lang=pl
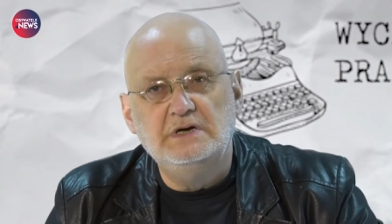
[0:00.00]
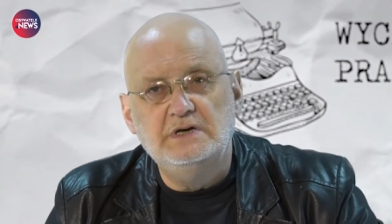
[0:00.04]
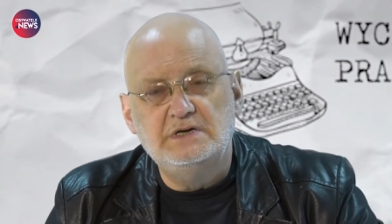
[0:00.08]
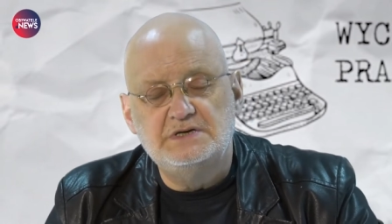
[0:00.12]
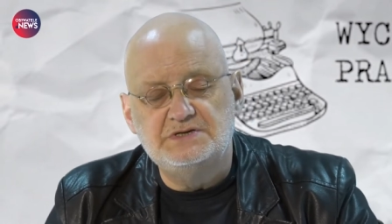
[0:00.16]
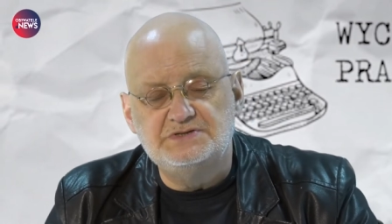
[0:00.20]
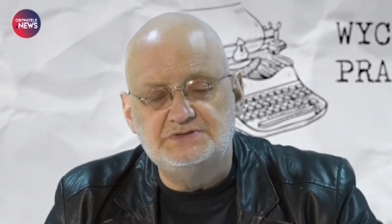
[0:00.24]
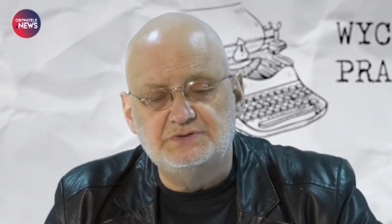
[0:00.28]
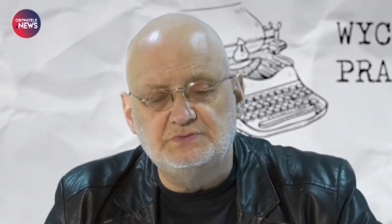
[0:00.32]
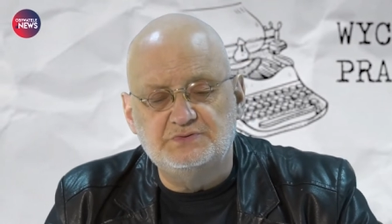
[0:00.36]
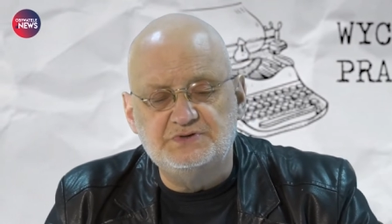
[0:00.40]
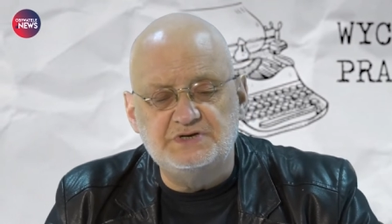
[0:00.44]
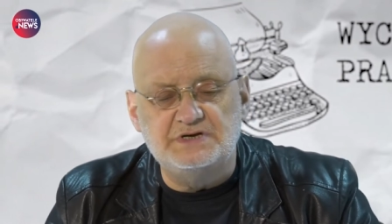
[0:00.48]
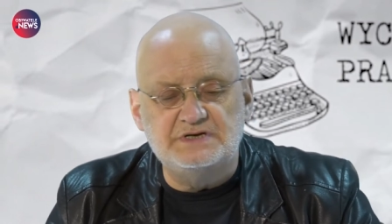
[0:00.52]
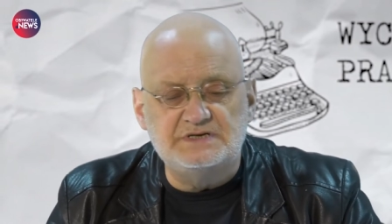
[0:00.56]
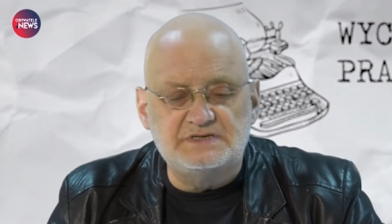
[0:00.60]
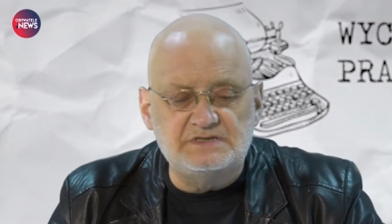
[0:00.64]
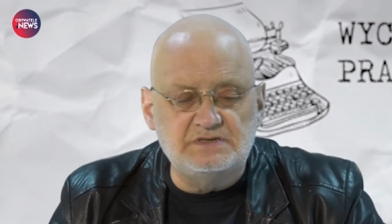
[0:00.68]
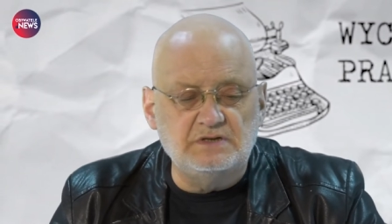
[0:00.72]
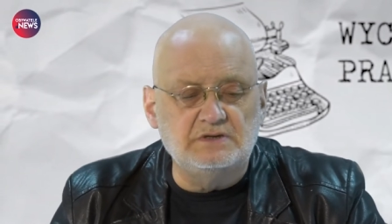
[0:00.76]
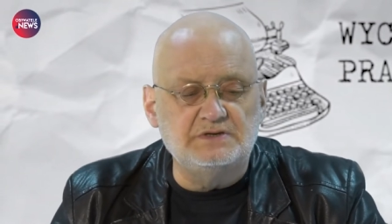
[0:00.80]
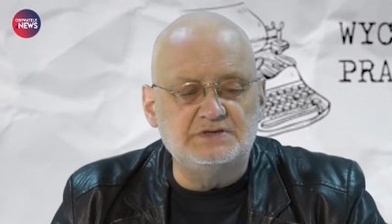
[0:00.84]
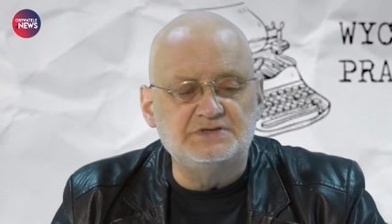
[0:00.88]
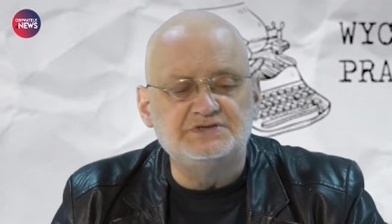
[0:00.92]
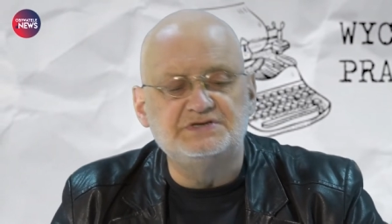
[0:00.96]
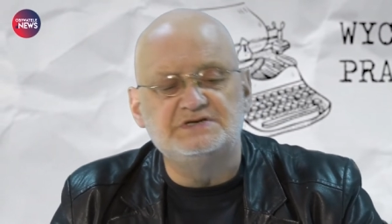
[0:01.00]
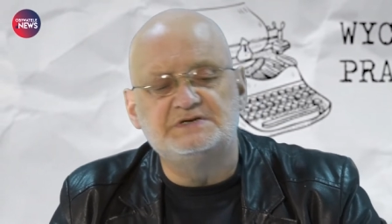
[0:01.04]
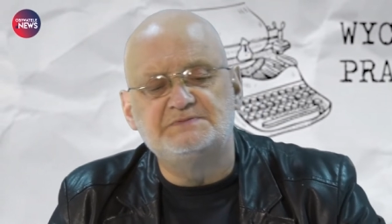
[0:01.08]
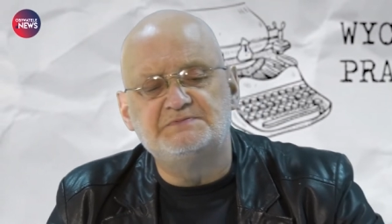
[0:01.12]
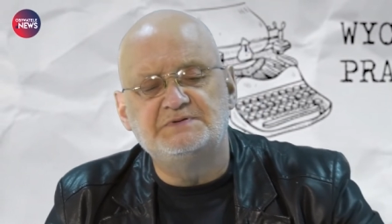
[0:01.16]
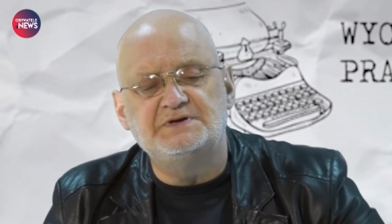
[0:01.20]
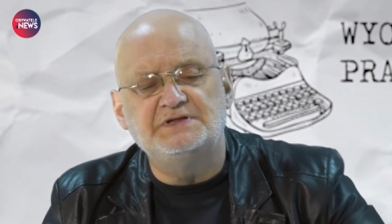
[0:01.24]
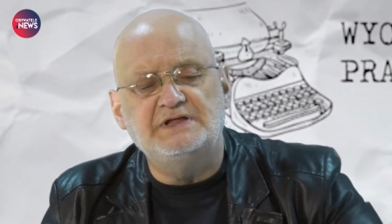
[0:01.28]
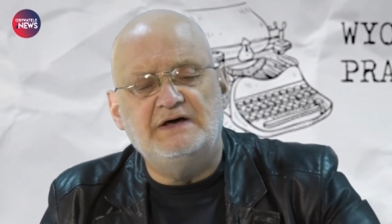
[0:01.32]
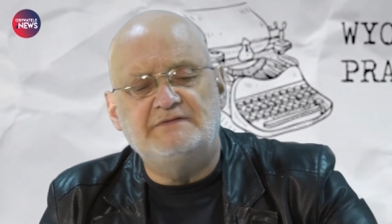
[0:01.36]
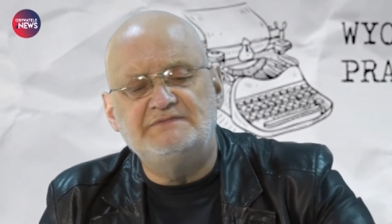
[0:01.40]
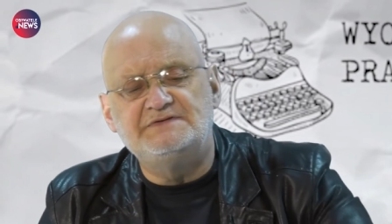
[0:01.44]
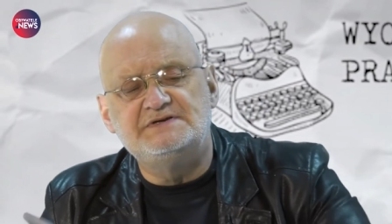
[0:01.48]
Zresztą często jeszcze
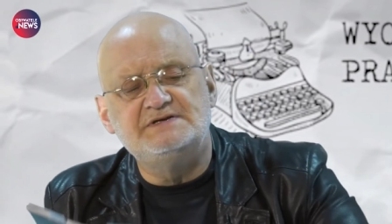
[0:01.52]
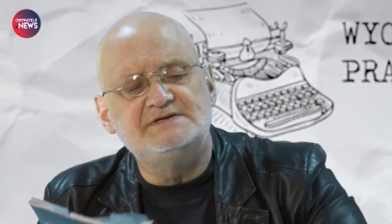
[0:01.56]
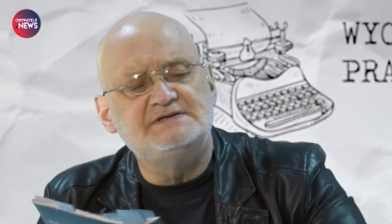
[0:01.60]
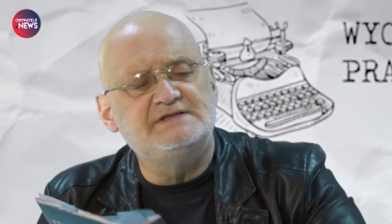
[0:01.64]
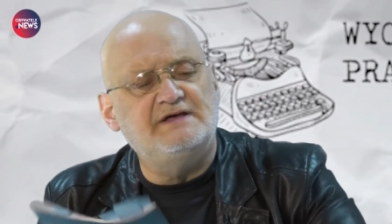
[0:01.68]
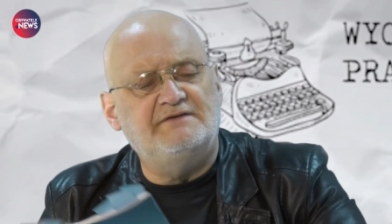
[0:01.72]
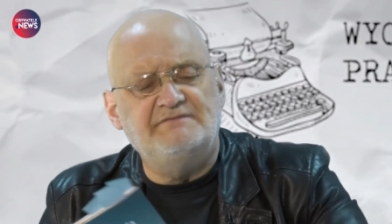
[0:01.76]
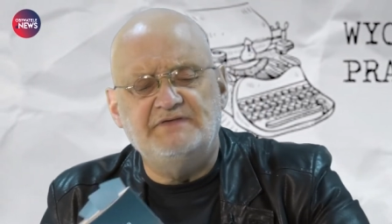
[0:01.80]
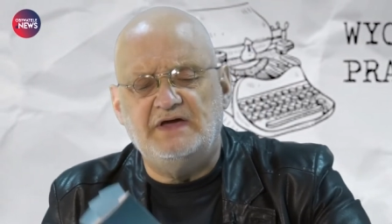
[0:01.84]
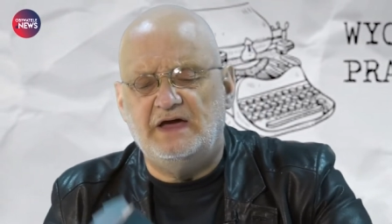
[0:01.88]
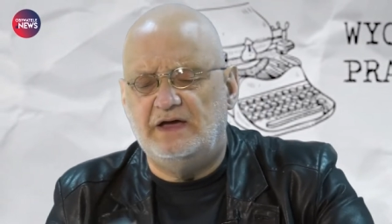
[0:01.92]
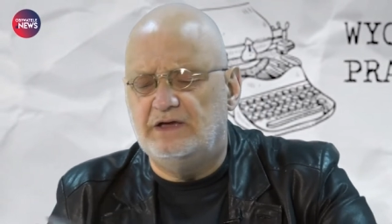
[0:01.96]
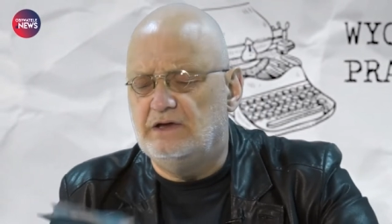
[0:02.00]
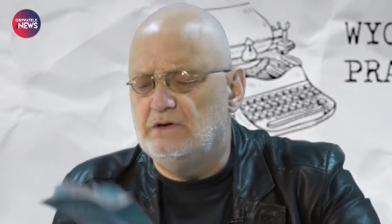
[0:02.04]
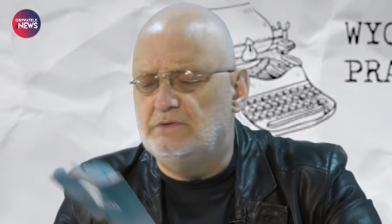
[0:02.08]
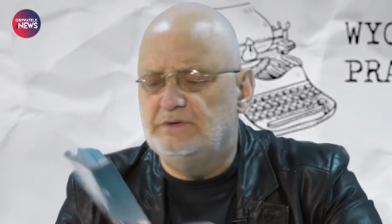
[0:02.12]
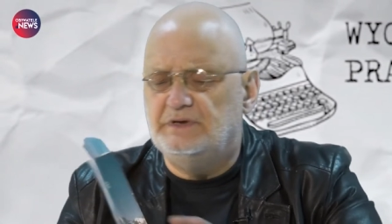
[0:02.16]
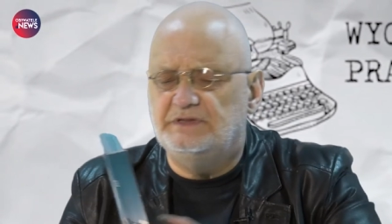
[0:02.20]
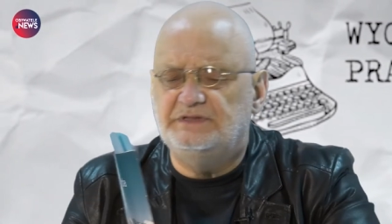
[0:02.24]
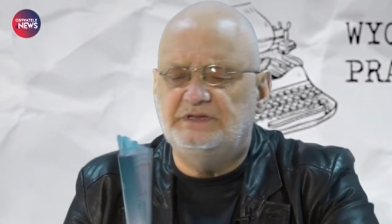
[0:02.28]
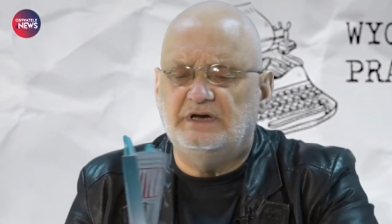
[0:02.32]
sprzedawcy stawiają je